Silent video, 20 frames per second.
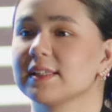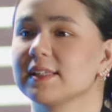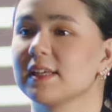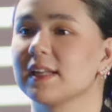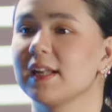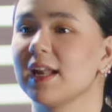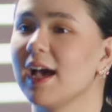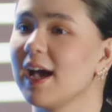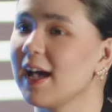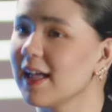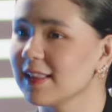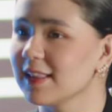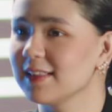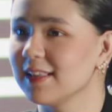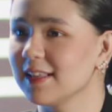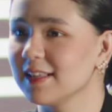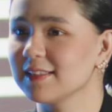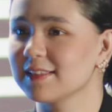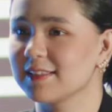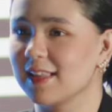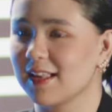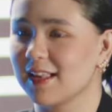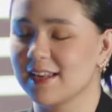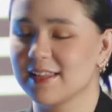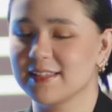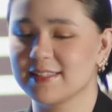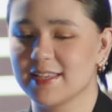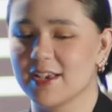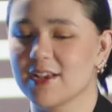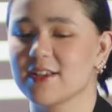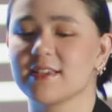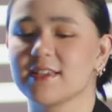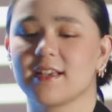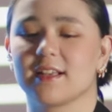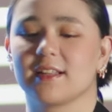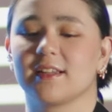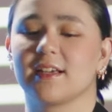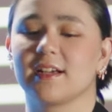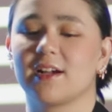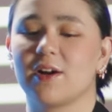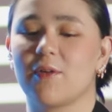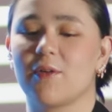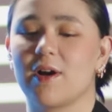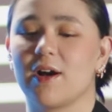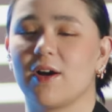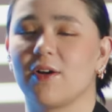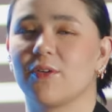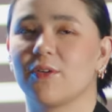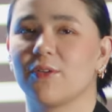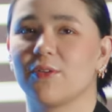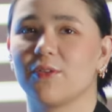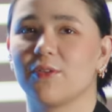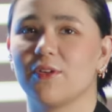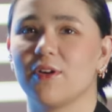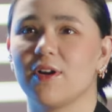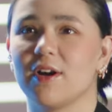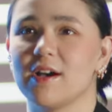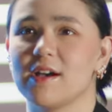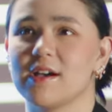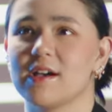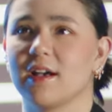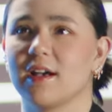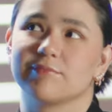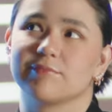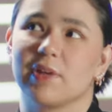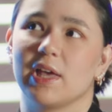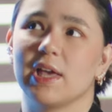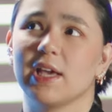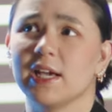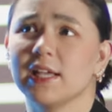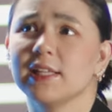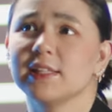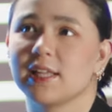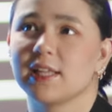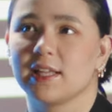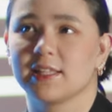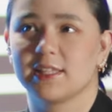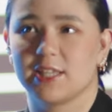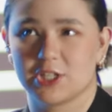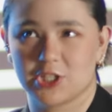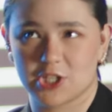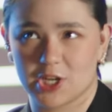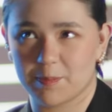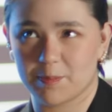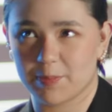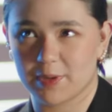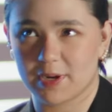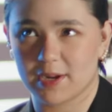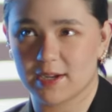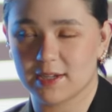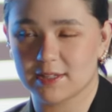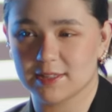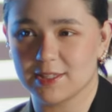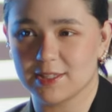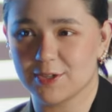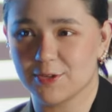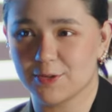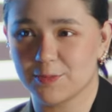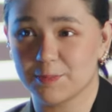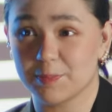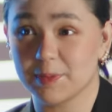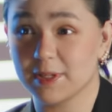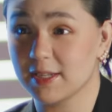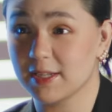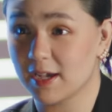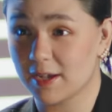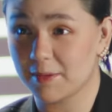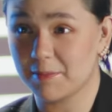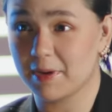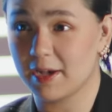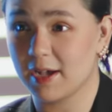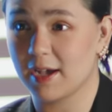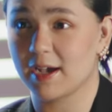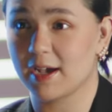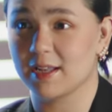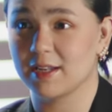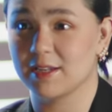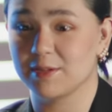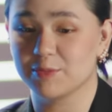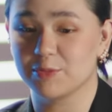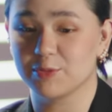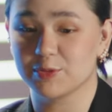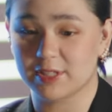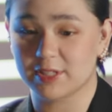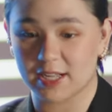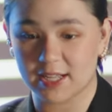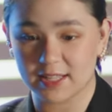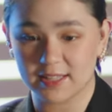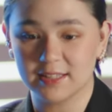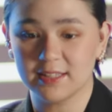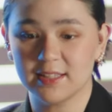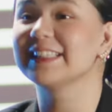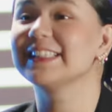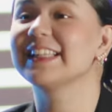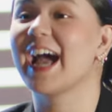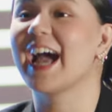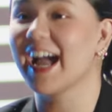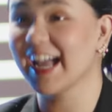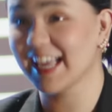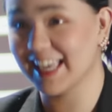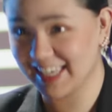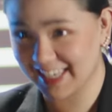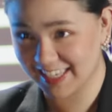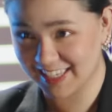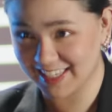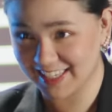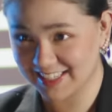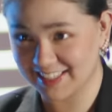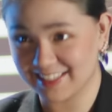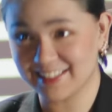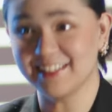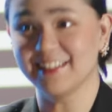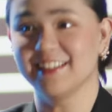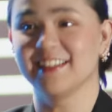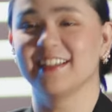sa lahat ng teleseryeng nagawa ko, ang Cantadya syempre ang hindi ko pinakamakakalimutan dahil